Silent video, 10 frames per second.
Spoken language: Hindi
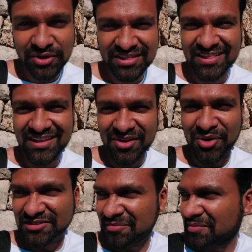तो इतनी
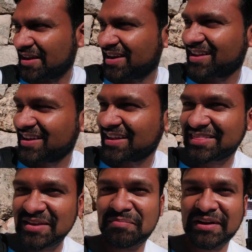औसम नहीं लग रही है
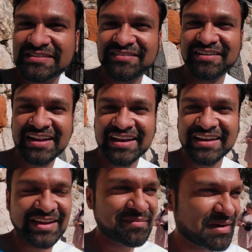इतनी इम्प्रेसिव नहीं लग रही है